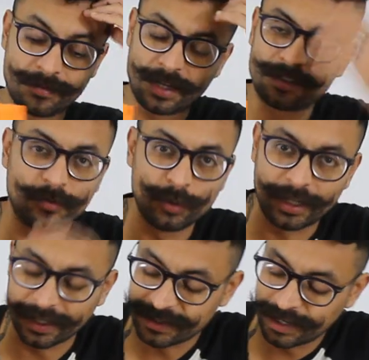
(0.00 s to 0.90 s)
Ya estoy
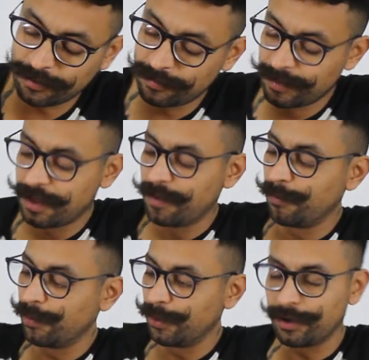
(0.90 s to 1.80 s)
muy cansado.
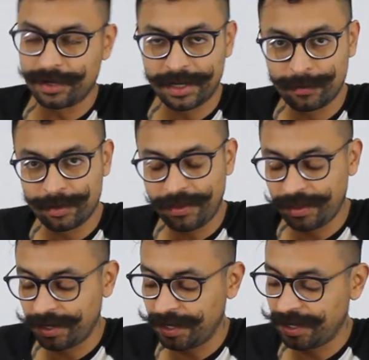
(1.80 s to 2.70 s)
Por hoy le voy a
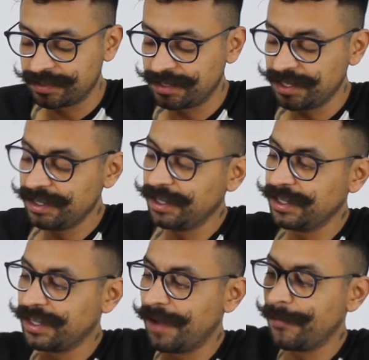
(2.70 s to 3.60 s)
dejar así
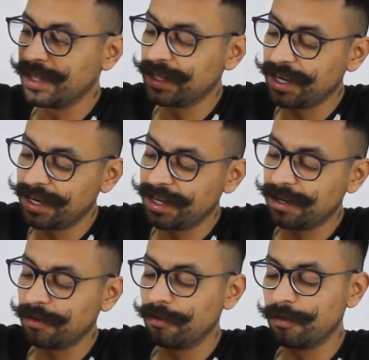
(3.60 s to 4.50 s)
y ya
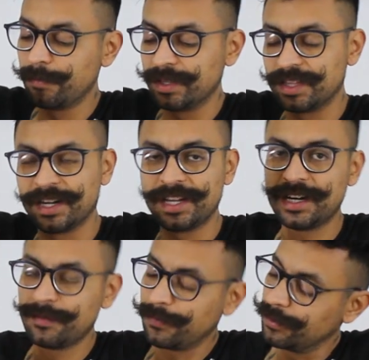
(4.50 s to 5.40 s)
mañana lo
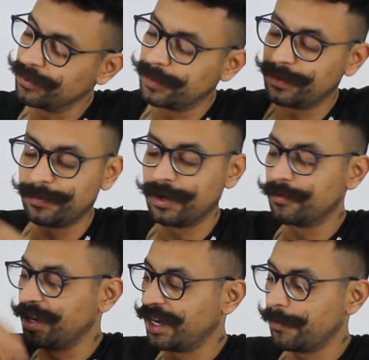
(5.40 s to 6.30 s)
pintaré. Le pondré primero
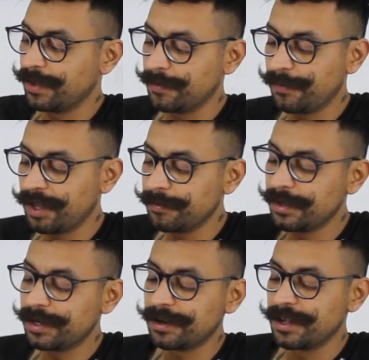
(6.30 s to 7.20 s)
una capa de
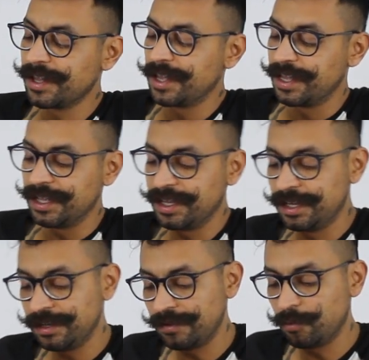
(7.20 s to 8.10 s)
primer
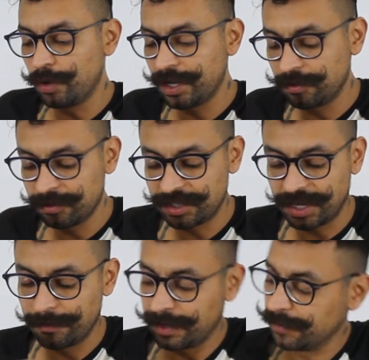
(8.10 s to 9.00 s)
y luego
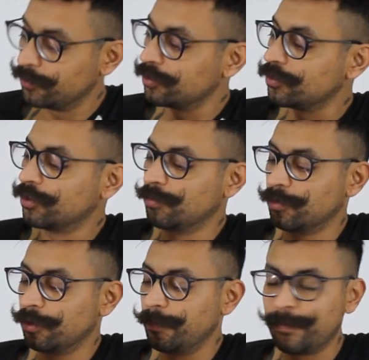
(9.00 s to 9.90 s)
ya veremos
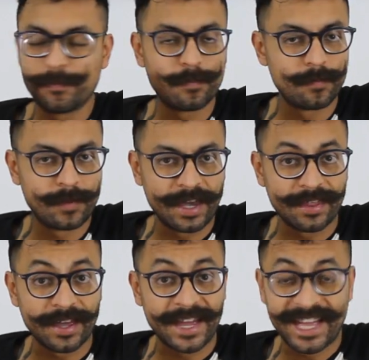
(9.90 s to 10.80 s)
cómo
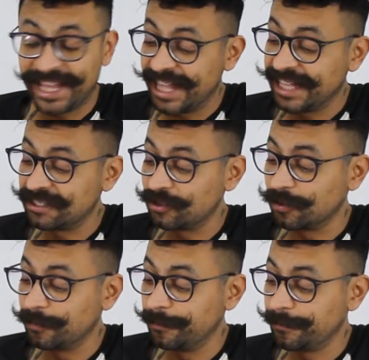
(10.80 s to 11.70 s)
queda
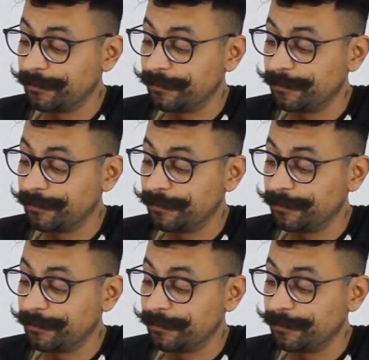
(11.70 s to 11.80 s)
esto.